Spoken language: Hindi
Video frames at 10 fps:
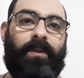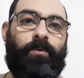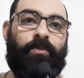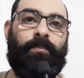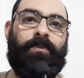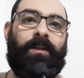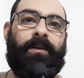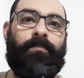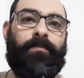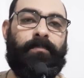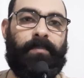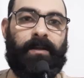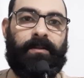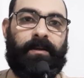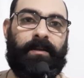उनके मतलब हम
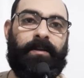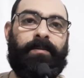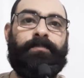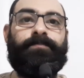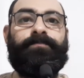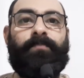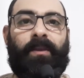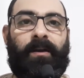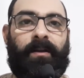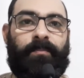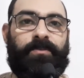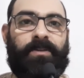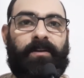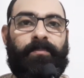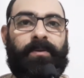बात करेंगे अगर आप इस
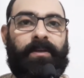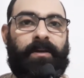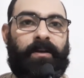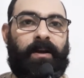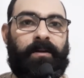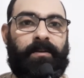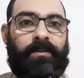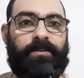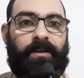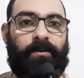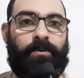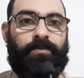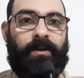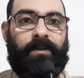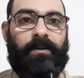चैनल पर नहीं हैं काइंडली चैनल को
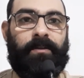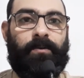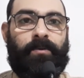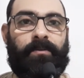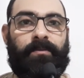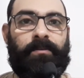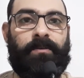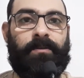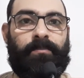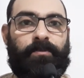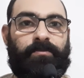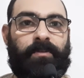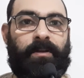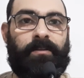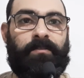ज्वाइन करें और
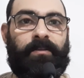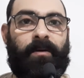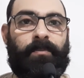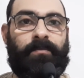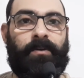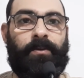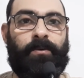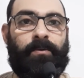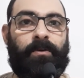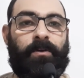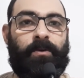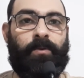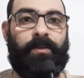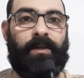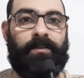मुस्ंद इस्लामिक वीडियो
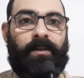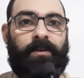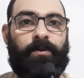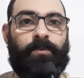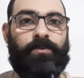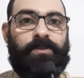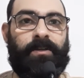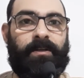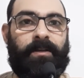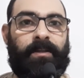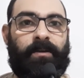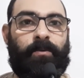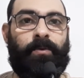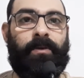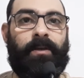को देखते रहिए और उनको शेयर करें
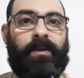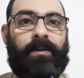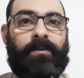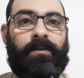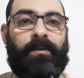कोई एक